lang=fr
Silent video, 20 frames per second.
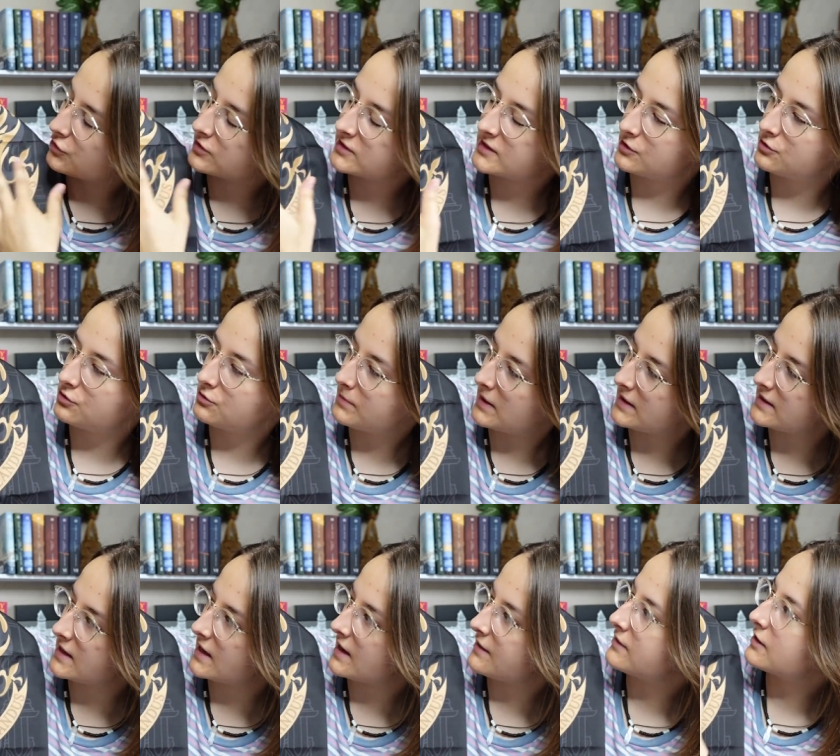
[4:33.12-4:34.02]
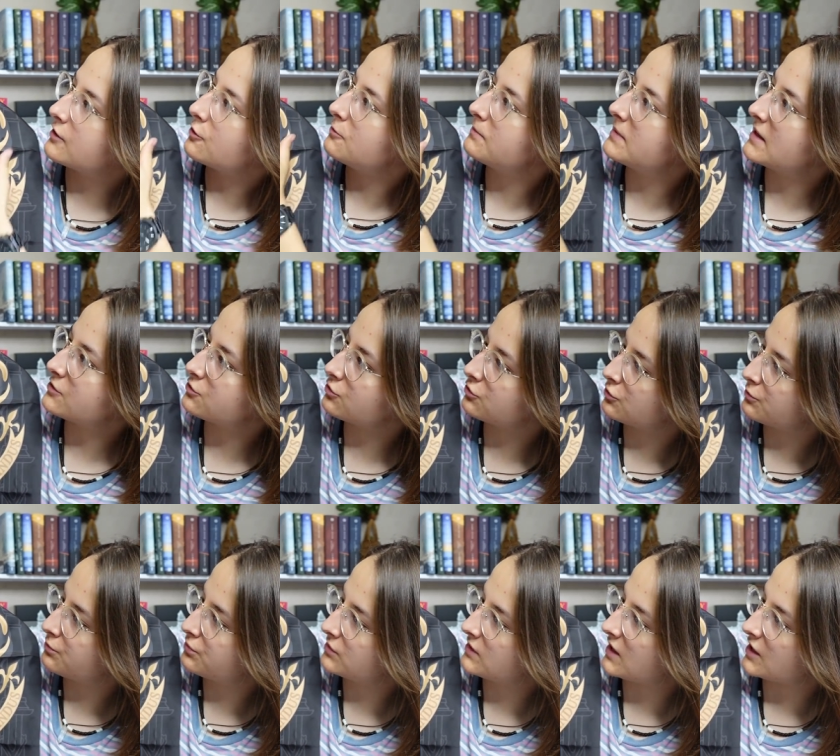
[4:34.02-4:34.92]
Donc c'est une bannière avec le blason de
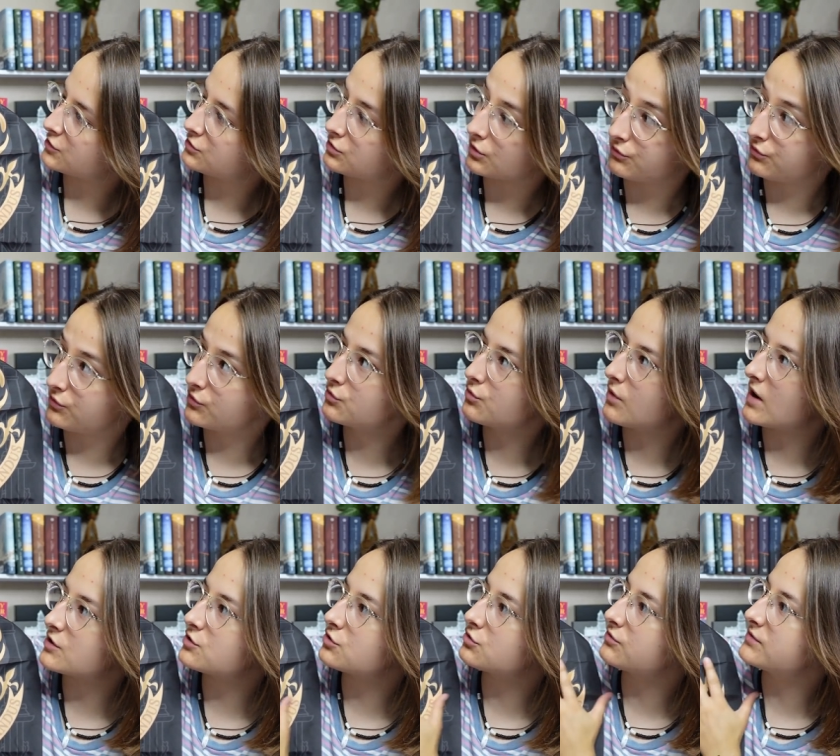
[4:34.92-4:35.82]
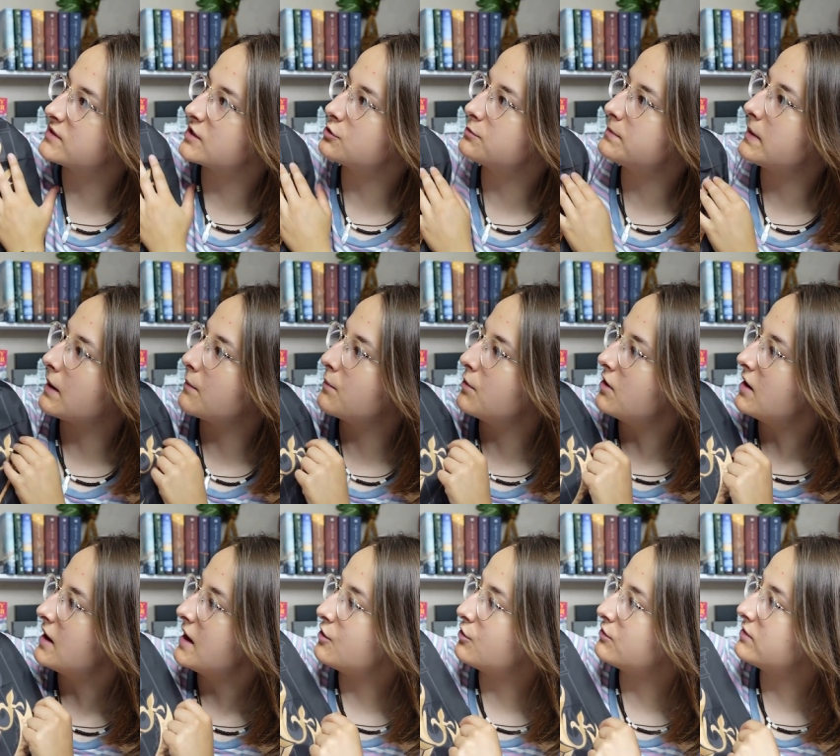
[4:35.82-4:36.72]
Poudlard sur fond noir, je trouve ça super beau.
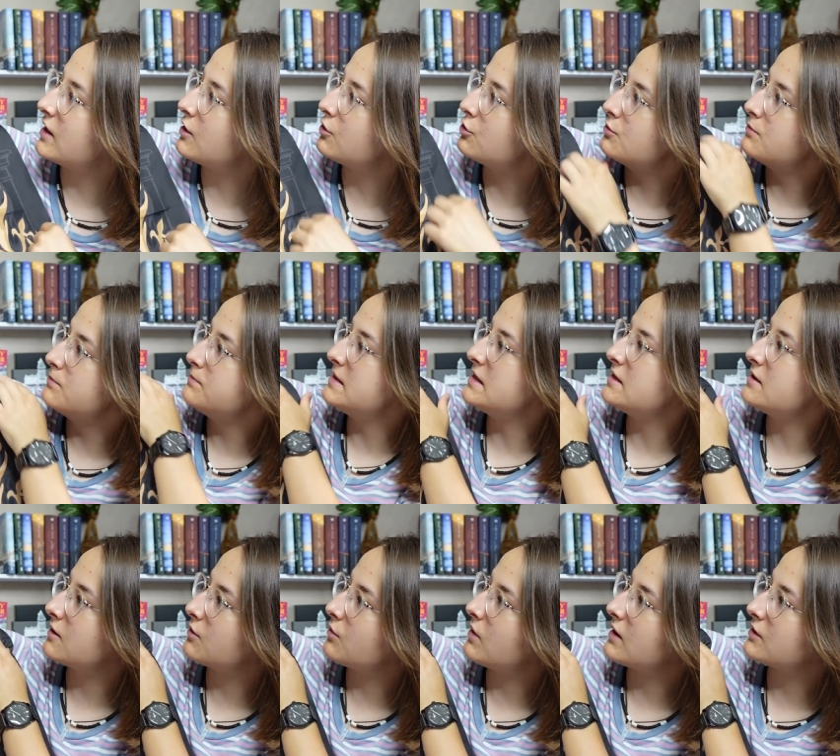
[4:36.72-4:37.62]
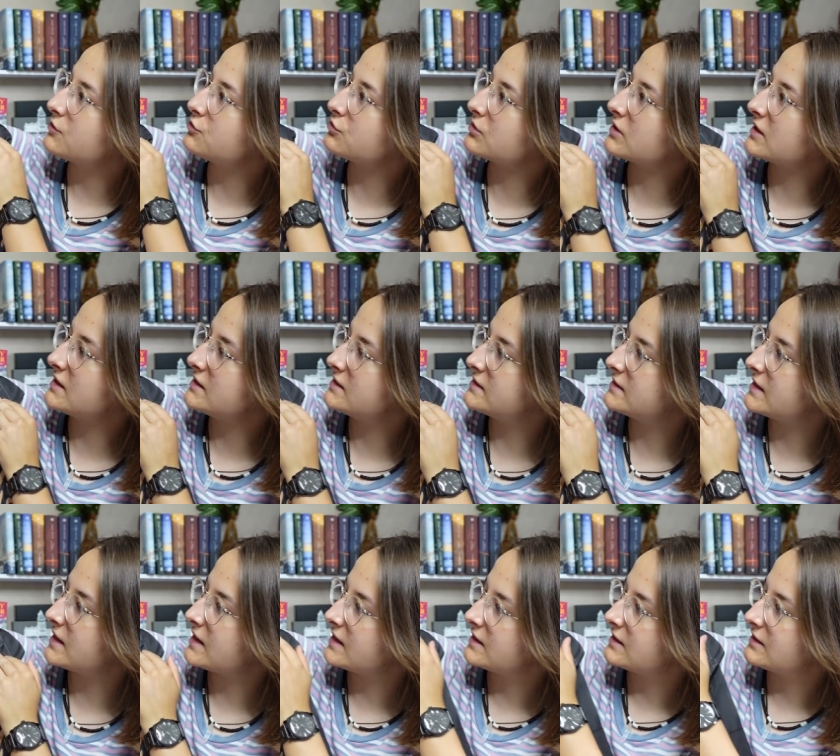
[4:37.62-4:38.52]
Et on a le miroir du
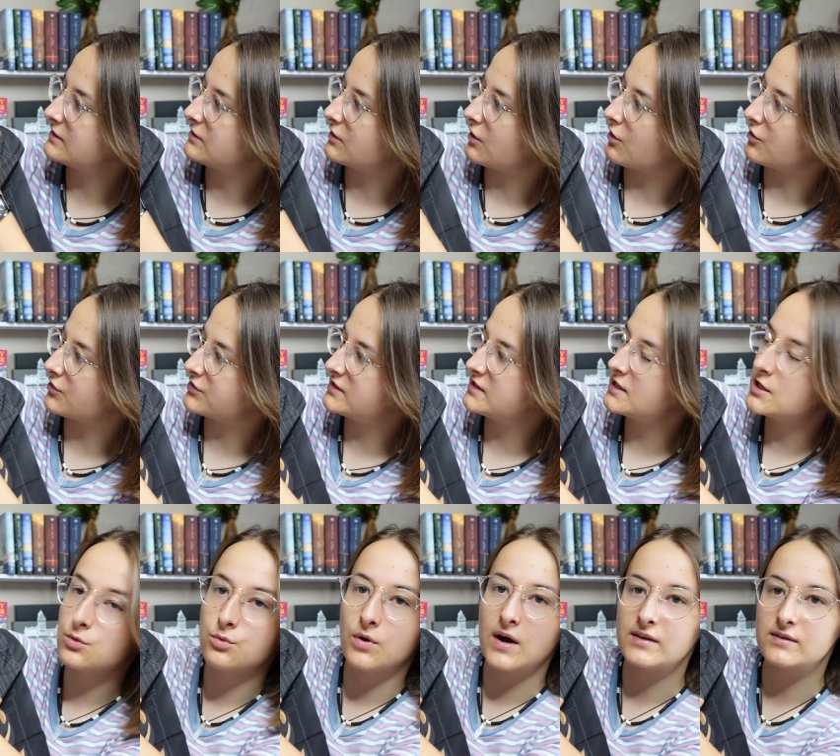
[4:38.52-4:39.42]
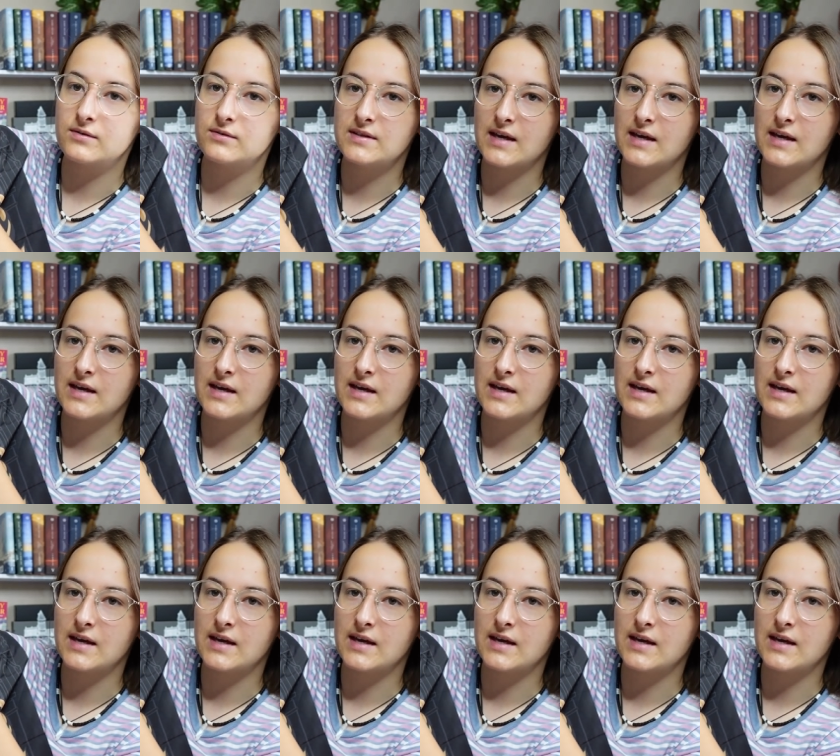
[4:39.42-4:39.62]
Rizet en silhouette